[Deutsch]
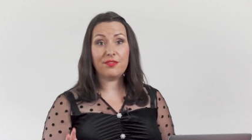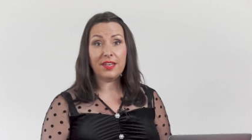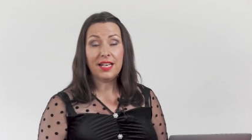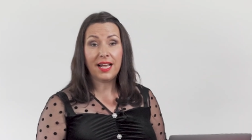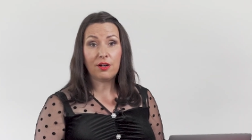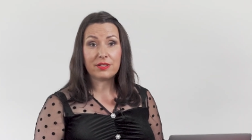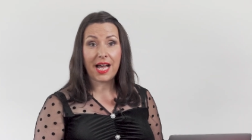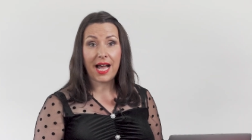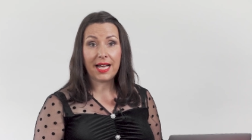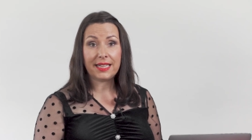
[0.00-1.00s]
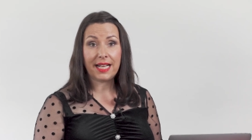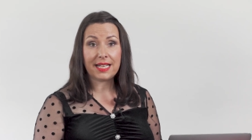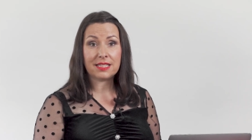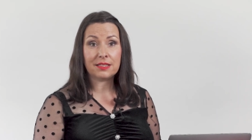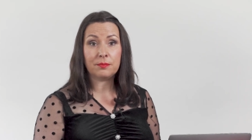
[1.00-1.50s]
viele außer Acht
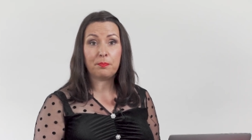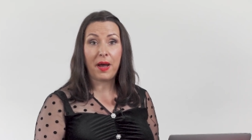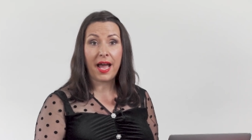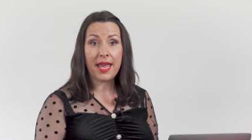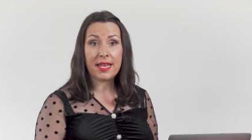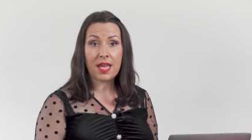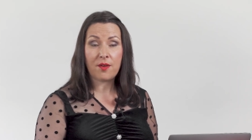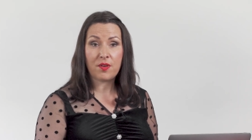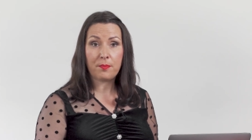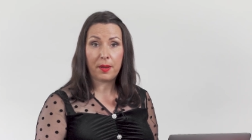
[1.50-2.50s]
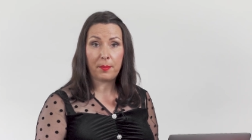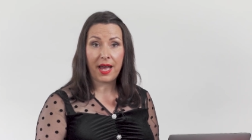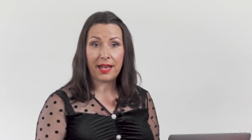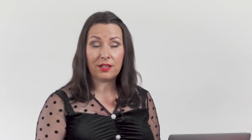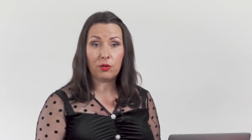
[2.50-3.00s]
lassen bei der
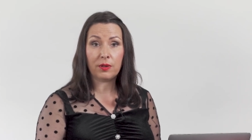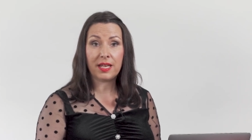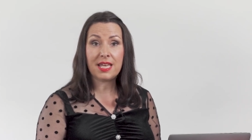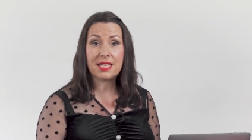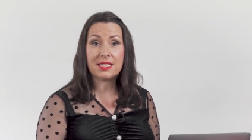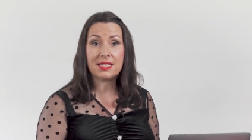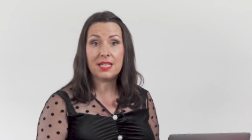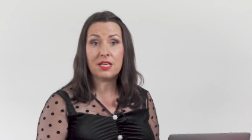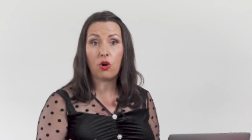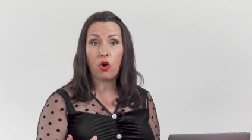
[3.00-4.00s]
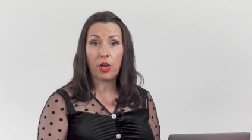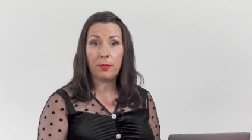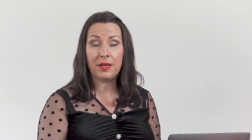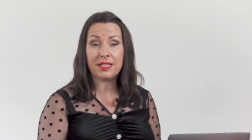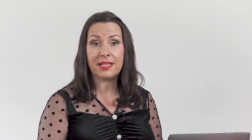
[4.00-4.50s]
Wimpernbehandlung ist die
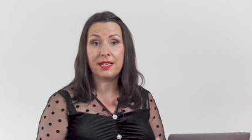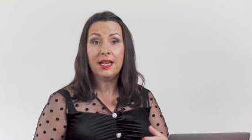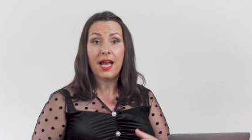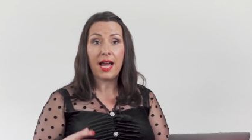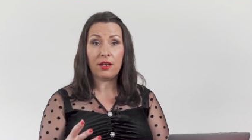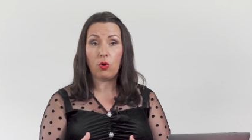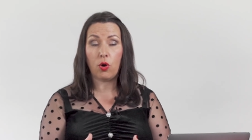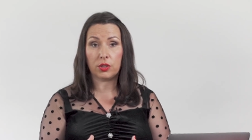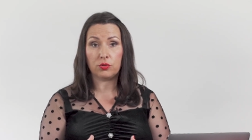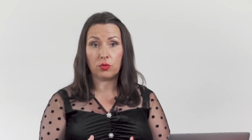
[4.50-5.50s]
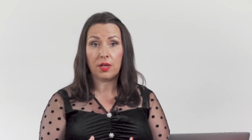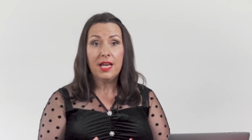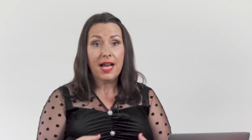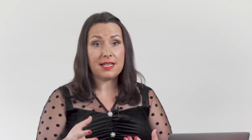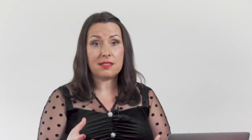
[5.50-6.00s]
räumliche Anordnung.
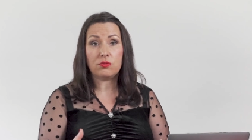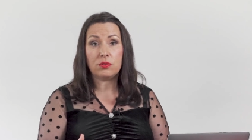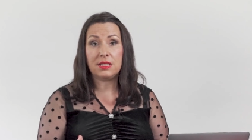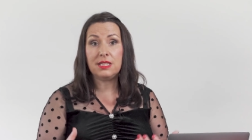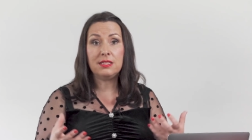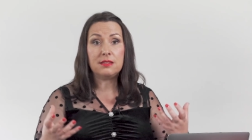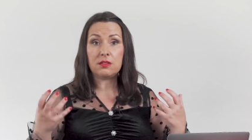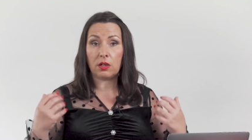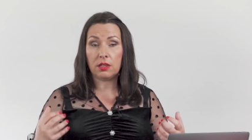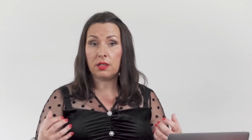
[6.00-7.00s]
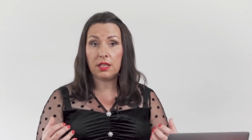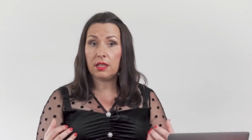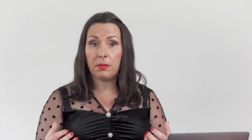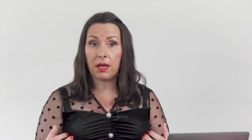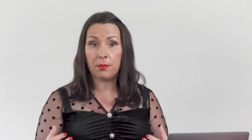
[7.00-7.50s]
Hast du die Sonne
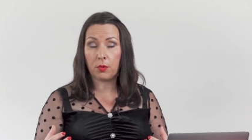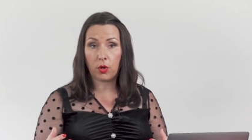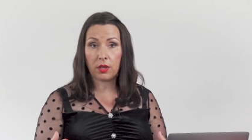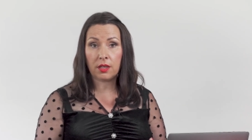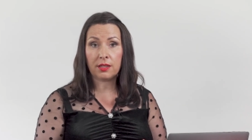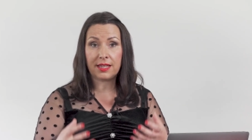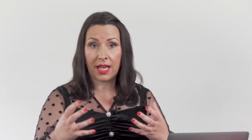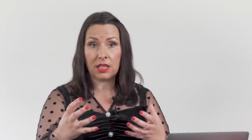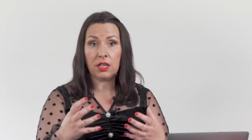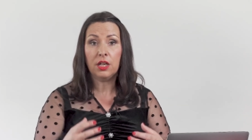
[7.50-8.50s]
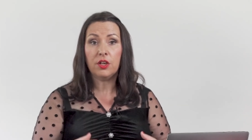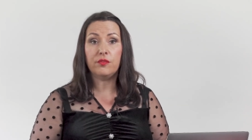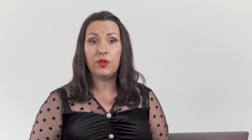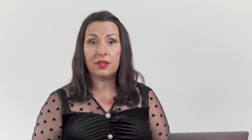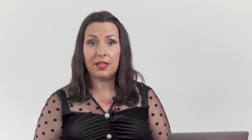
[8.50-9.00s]
immer im Rücken, dann
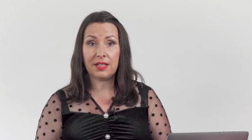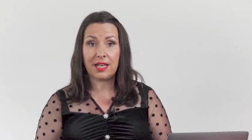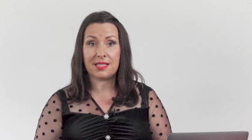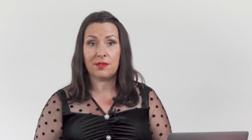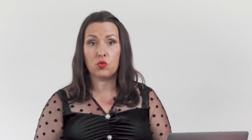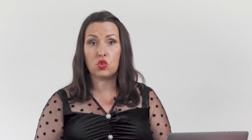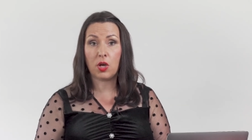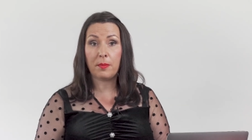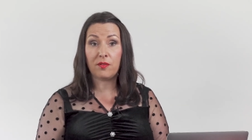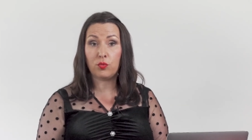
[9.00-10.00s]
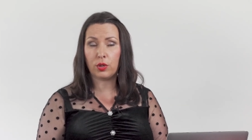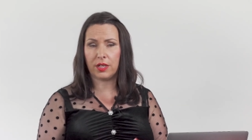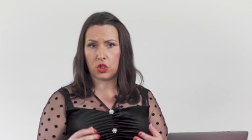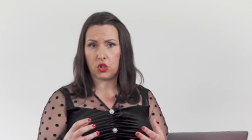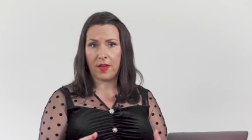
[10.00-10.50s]
wird dir das im Sommer
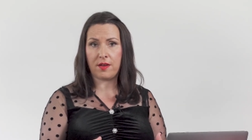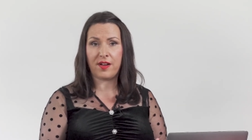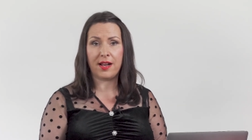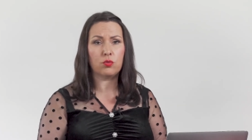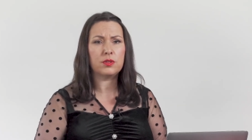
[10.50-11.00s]
wirklich schwerfallen